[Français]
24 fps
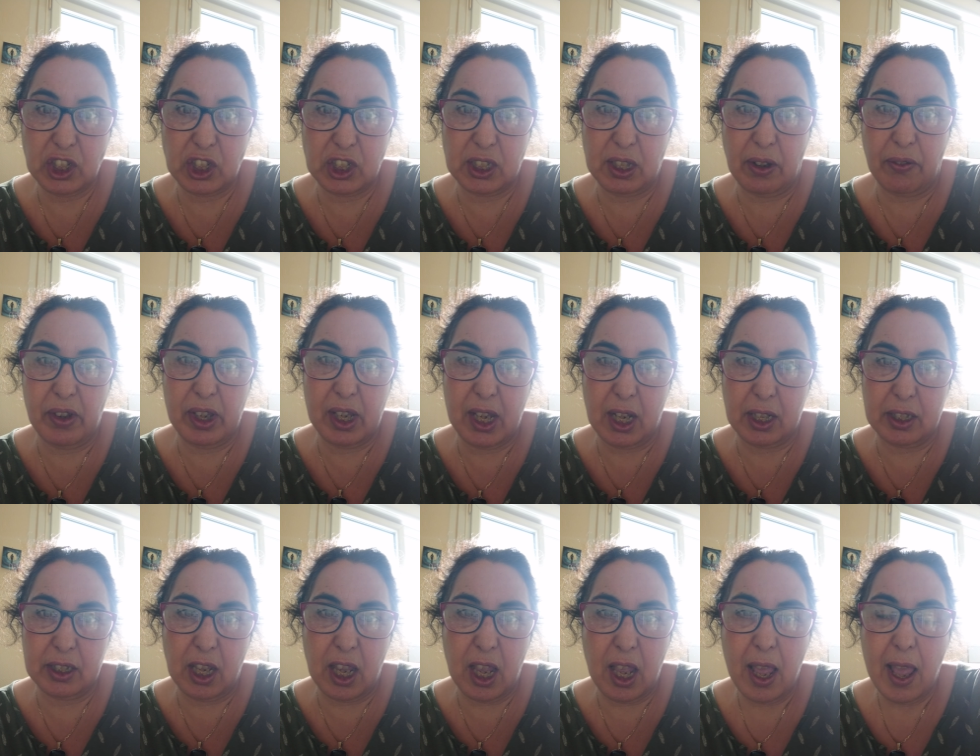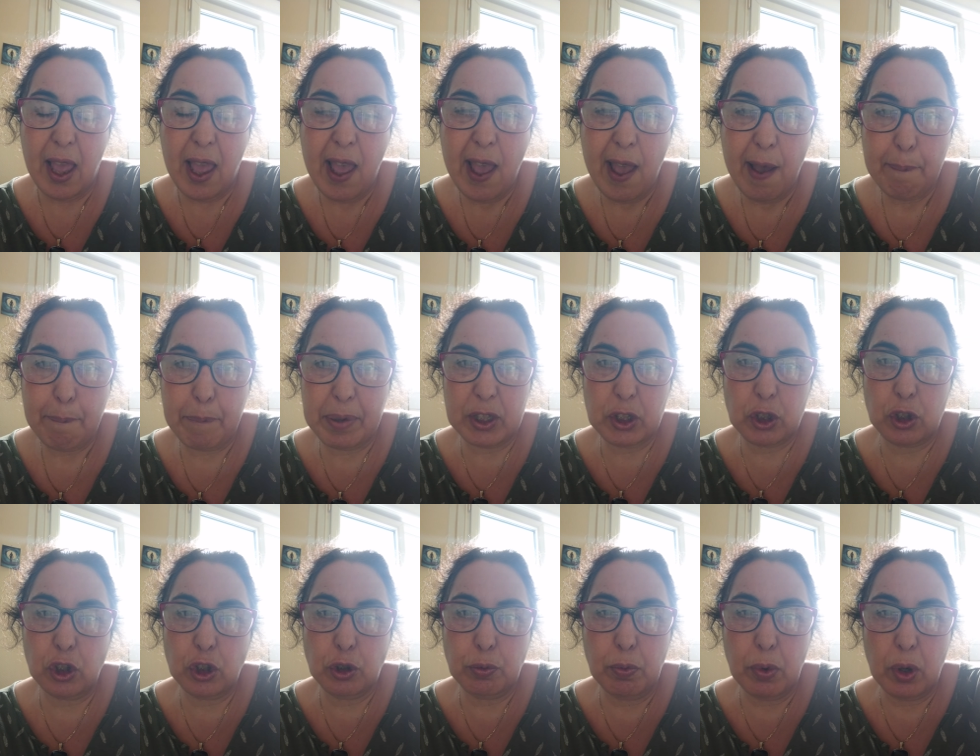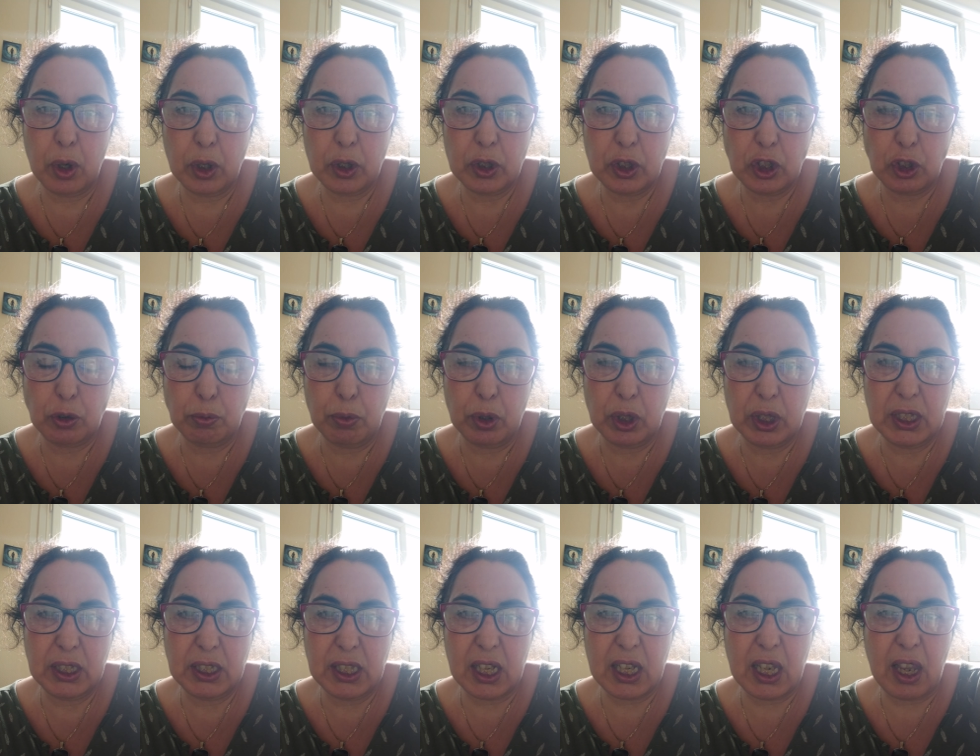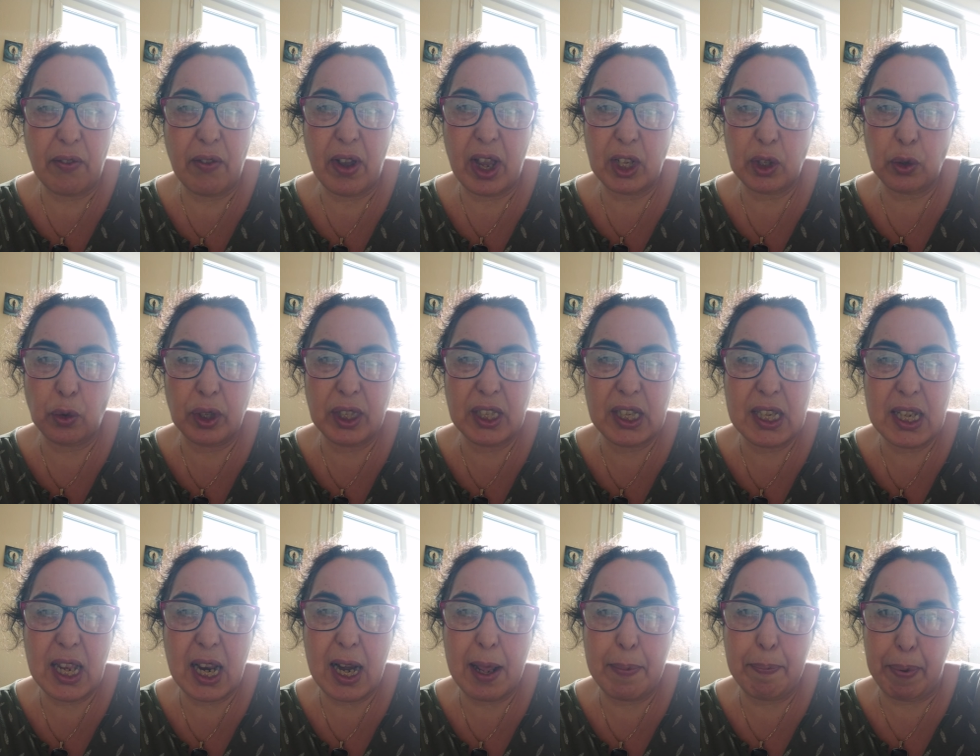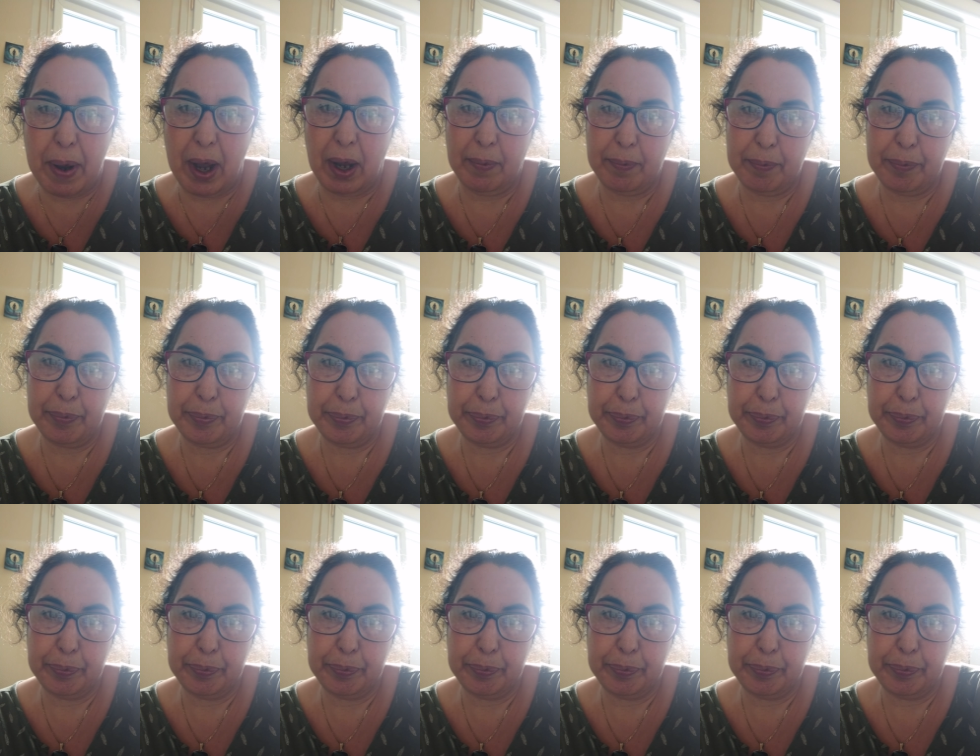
Je les avais gardés parce que je me, je me disais qu'il y avait un truc qui n'allait pas.